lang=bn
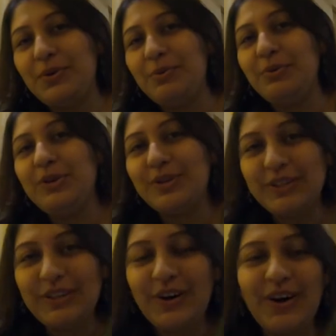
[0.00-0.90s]
খুব
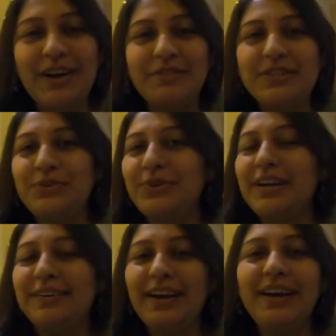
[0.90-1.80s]
উল্লসিত হয় আমার
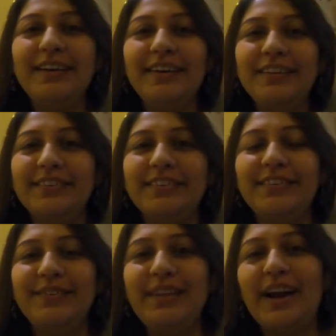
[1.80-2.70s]
স্টুডেন্টরা তো
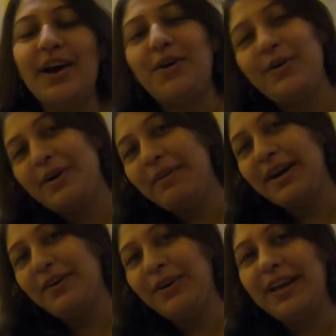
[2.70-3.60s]
তারাও
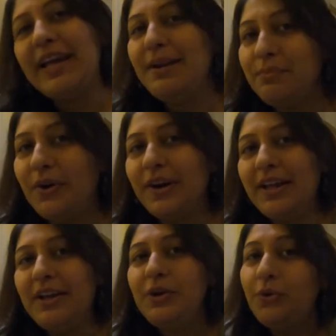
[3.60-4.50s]
আমাকে অনেক হেল্প করে
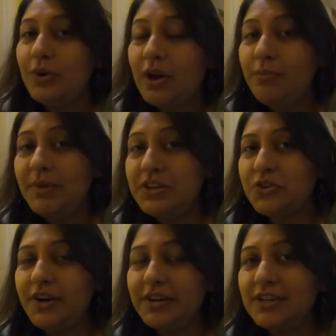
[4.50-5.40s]
ওরাও বেশ
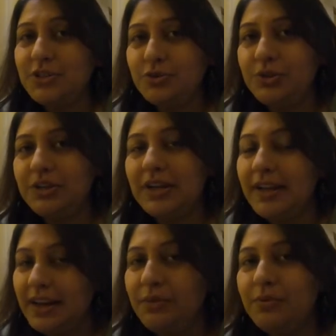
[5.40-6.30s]
কয়েকটা শ্যুট
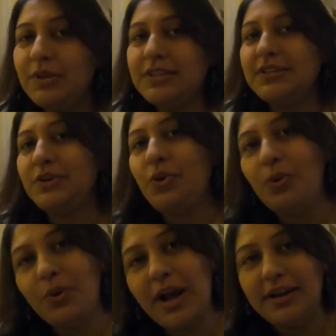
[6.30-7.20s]
এরম হয়েছে যেগুলো
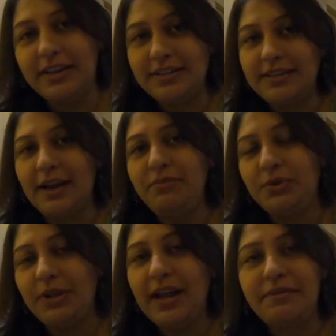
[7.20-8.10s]
ওরা নিয়েছে আমি
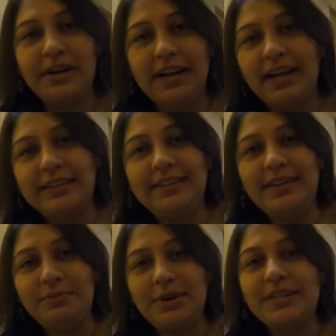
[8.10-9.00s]
ওদের ক্যামেরাটা হাতে
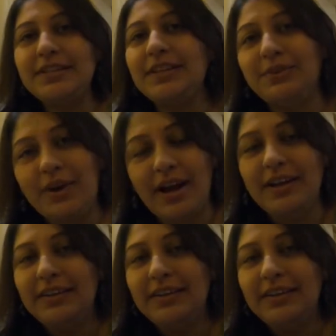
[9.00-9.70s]
দিয়ে বলেছি যে তোরা